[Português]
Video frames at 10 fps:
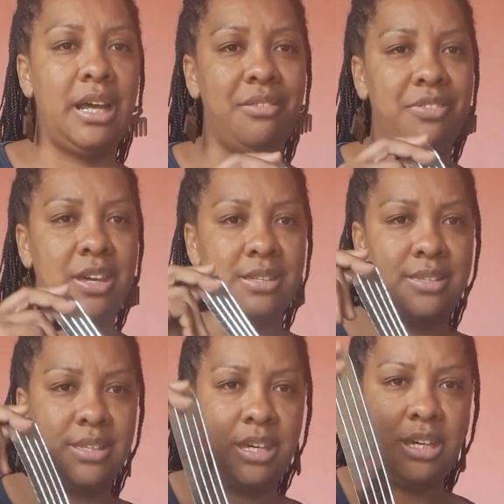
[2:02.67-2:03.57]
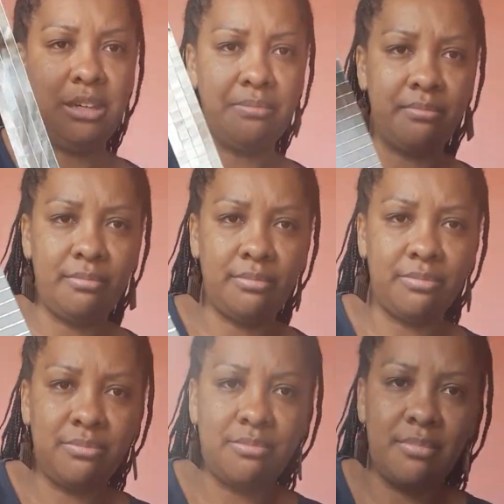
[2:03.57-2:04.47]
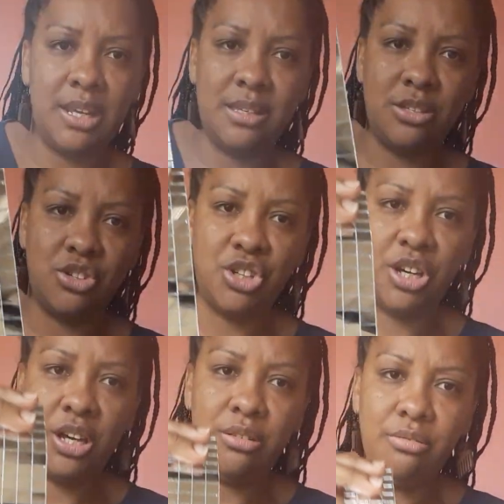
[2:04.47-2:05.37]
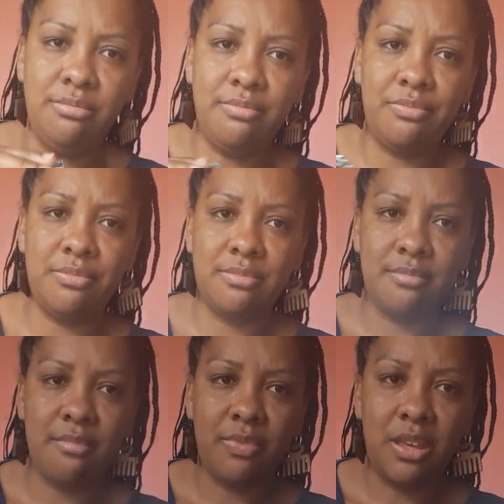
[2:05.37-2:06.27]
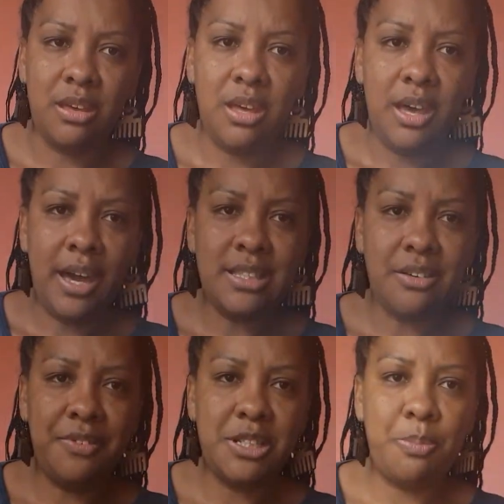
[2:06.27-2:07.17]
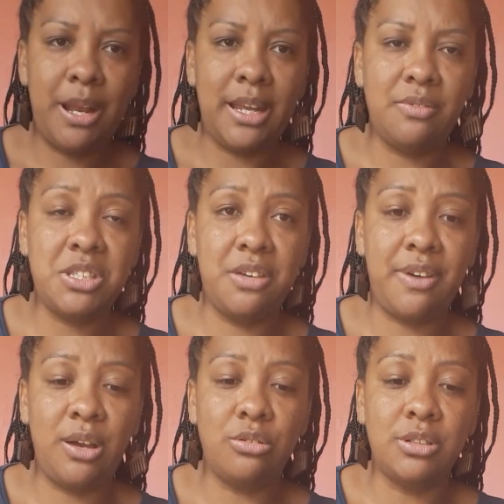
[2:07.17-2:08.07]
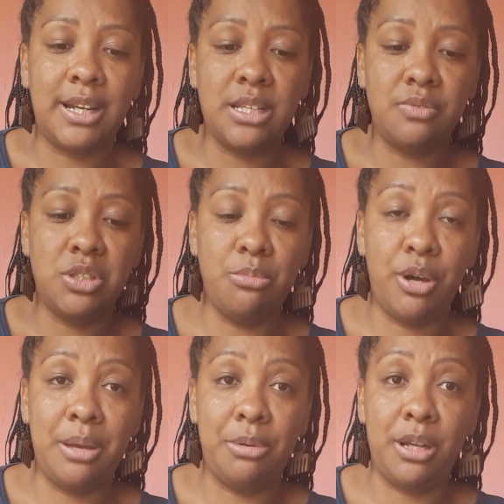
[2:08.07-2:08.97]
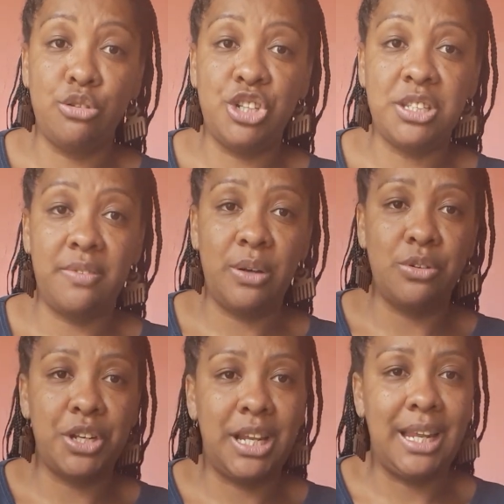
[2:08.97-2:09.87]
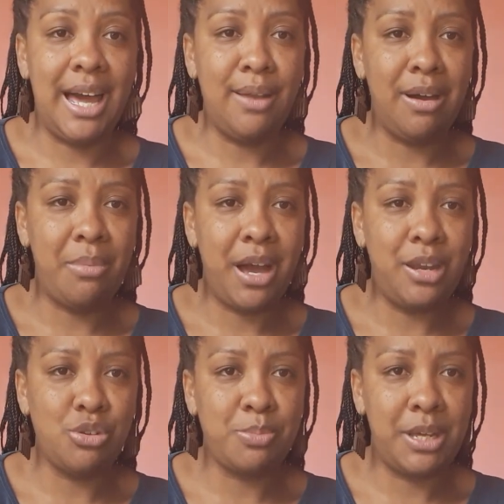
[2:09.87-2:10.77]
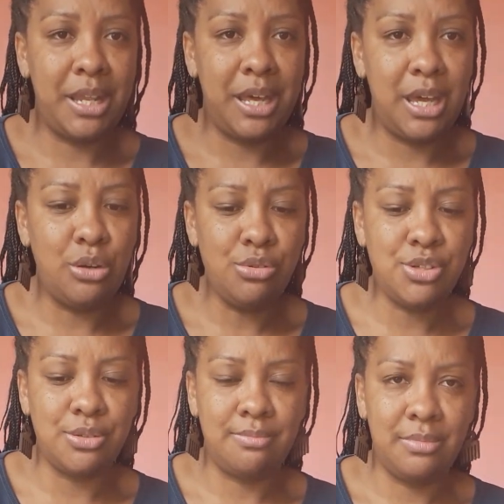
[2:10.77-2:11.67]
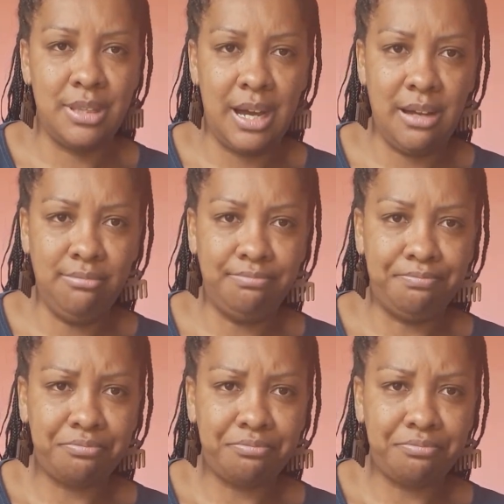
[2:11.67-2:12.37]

Ela vem assim, desse jeito. Essa fita espelhada você vai encontrar, se você morar em Planaltina, você vai encontrar lá no Armarinhos Medeiros, tá?